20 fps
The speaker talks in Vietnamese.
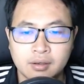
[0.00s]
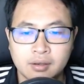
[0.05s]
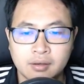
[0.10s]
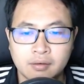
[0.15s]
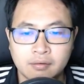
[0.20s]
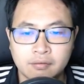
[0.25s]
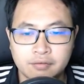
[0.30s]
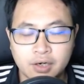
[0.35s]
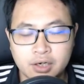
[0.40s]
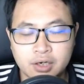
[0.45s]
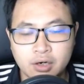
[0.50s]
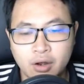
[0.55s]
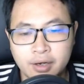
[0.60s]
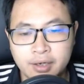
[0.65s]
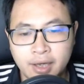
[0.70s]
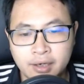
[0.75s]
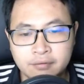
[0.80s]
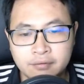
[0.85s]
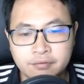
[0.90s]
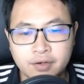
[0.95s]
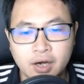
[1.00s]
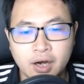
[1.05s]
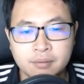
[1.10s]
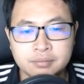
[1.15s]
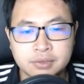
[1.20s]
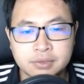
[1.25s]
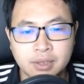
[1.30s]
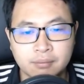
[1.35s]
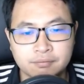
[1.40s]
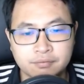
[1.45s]
Vừa nói hắn vừa âm
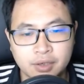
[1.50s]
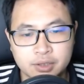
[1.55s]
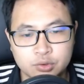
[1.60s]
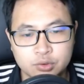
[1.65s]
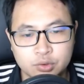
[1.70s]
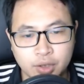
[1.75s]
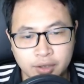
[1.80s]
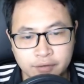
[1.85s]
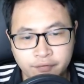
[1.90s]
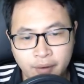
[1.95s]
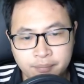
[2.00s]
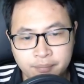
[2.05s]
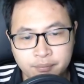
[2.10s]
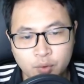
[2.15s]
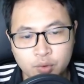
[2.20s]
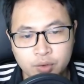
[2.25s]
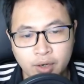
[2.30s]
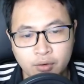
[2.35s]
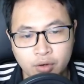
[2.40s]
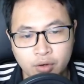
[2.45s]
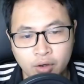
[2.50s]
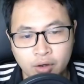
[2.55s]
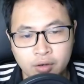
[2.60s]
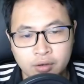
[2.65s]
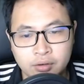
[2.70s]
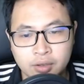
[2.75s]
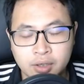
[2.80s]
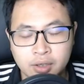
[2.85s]
trầm vận chuyển pháp môn nào đó.